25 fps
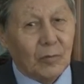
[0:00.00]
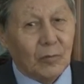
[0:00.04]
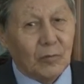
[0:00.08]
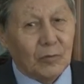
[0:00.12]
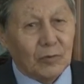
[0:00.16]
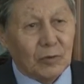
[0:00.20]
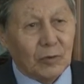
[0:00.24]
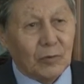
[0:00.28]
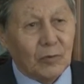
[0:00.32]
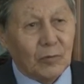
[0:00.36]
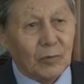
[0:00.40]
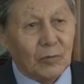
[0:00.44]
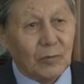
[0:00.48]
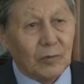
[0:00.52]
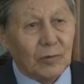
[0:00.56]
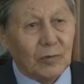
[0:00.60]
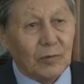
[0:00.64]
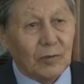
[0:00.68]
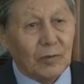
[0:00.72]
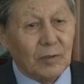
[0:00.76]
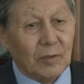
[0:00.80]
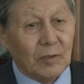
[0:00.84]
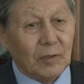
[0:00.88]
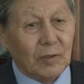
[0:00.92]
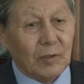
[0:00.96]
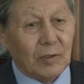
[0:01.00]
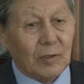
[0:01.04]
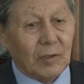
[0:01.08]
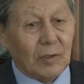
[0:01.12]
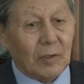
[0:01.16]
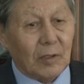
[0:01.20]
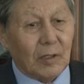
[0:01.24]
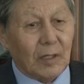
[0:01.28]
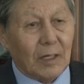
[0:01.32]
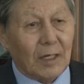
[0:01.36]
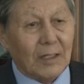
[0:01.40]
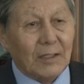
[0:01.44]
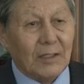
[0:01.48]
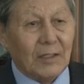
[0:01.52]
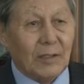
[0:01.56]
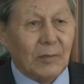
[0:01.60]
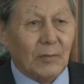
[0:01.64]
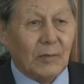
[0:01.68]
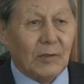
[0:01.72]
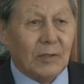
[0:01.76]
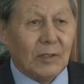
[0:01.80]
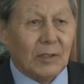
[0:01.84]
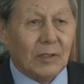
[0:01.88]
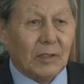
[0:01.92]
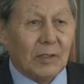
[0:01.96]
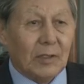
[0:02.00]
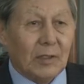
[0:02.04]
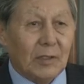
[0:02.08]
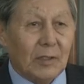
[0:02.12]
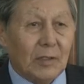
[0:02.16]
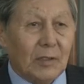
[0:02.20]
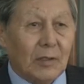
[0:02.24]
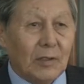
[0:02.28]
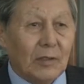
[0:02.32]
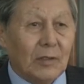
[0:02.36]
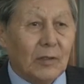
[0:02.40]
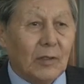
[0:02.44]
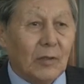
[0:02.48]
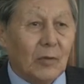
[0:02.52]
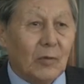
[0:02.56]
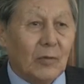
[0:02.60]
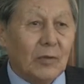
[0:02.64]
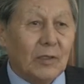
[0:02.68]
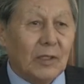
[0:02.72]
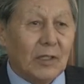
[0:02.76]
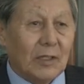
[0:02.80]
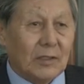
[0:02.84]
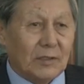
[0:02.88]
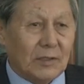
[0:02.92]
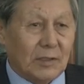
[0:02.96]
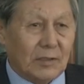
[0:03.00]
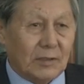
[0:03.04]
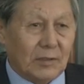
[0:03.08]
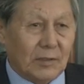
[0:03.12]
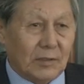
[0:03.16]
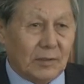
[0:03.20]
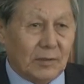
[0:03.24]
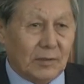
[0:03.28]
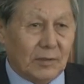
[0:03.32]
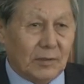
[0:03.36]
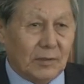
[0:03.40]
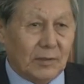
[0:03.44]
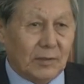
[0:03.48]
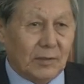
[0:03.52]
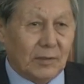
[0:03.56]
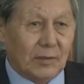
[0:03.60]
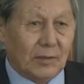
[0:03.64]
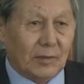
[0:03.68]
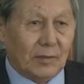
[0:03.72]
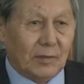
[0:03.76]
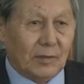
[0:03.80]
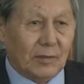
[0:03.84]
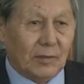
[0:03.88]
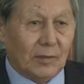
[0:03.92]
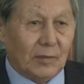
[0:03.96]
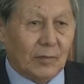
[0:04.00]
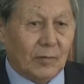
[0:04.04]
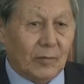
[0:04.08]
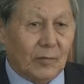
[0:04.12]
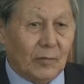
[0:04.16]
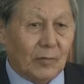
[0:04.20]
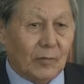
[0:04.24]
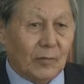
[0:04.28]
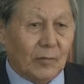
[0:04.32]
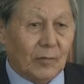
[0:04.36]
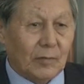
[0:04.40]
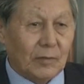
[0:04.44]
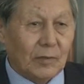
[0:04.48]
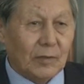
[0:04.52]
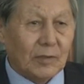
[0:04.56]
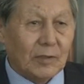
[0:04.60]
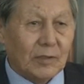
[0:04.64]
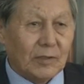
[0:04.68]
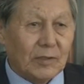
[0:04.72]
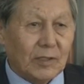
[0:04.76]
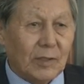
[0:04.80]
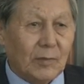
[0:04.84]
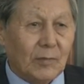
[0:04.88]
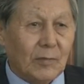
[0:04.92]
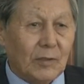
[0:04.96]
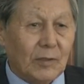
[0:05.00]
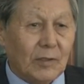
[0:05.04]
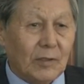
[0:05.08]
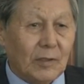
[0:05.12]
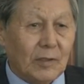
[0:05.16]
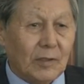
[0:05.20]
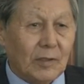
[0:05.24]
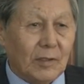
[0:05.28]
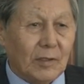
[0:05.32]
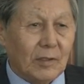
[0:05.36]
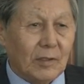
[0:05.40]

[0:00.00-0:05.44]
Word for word: установлен от имени народа Казахстана. Вот это самое